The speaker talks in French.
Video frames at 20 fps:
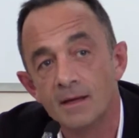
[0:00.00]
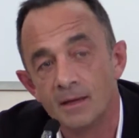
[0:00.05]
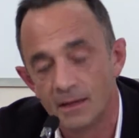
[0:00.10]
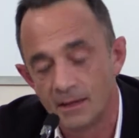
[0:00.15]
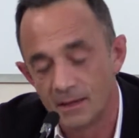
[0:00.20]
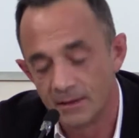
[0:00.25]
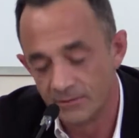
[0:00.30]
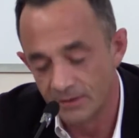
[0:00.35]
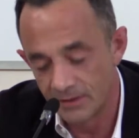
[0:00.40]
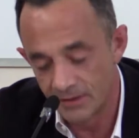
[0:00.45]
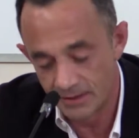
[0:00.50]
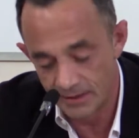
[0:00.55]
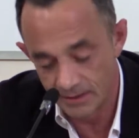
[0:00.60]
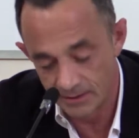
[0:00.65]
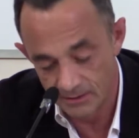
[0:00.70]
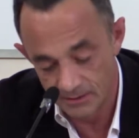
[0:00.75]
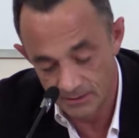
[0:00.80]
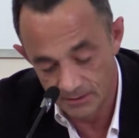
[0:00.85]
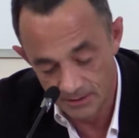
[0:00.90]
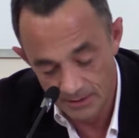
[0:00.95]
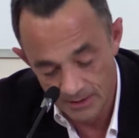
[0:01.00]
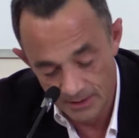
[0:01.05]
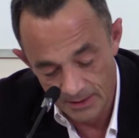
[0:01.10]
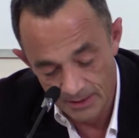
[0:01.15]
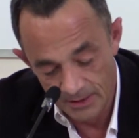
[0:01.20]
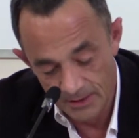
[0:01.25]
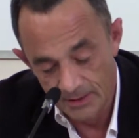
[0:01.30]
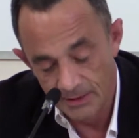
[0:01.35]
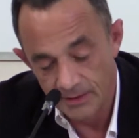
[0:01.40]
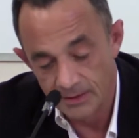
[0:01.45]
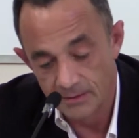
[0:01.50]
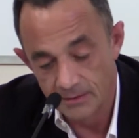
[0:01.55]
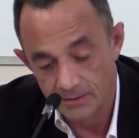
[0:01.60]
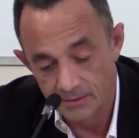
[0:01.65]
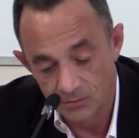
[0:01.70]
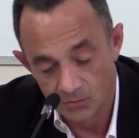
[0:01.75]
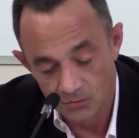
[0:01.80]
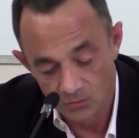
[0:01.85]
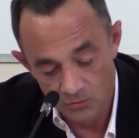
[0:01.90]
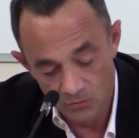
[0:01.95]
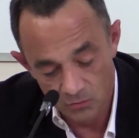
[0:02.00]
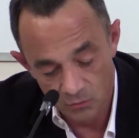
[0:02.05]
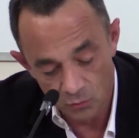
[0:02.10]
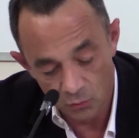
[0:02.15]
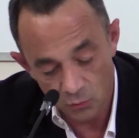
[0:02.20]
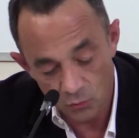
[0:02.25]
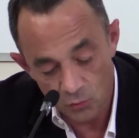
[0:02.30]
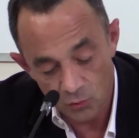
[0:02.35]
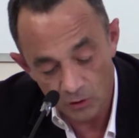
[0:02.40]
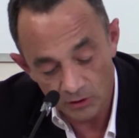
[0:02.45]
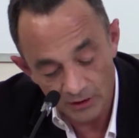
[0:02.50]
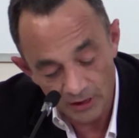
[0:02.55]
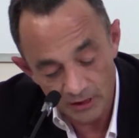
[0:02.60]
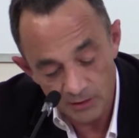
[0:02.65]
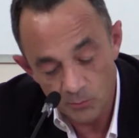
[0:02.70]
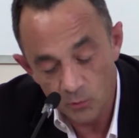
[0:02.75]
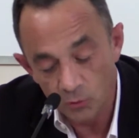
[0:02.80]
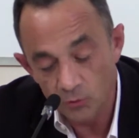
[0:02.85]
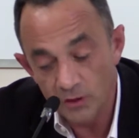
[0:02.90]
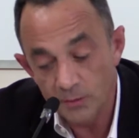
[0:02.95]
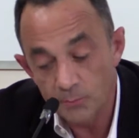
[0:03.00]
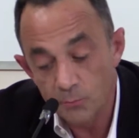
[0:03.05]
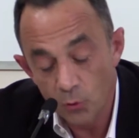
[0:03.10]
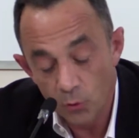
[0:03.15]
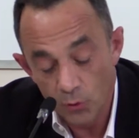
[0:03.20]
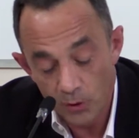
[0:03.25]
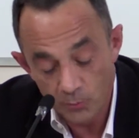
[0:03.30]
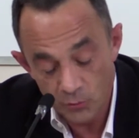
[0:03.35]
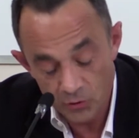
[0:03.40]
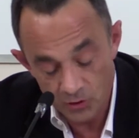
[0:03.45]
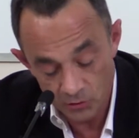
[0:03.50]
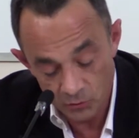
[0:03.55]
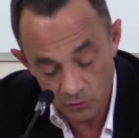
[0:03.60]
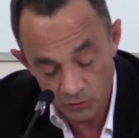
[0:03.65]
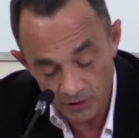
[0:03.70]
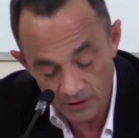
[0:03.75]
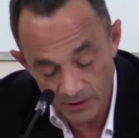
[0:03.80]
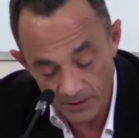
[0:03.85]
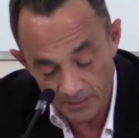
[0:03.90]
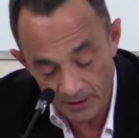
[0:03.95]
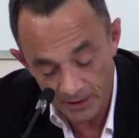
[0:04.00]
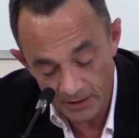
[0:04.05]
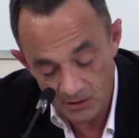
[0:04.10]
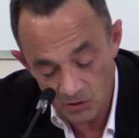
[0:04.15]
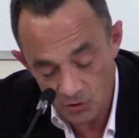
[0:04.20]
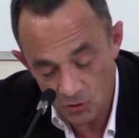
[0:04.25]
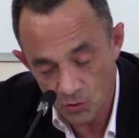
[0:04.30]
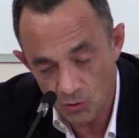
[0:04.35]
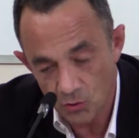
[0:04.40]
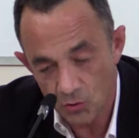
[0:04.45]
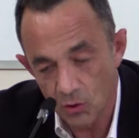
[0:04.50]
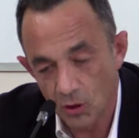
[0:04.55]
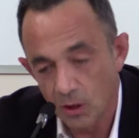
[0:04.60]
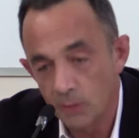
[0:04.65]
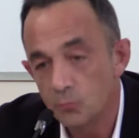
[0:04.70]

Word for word: Elle avait euh, donc un traitement dépôt et puis un antidépresseur.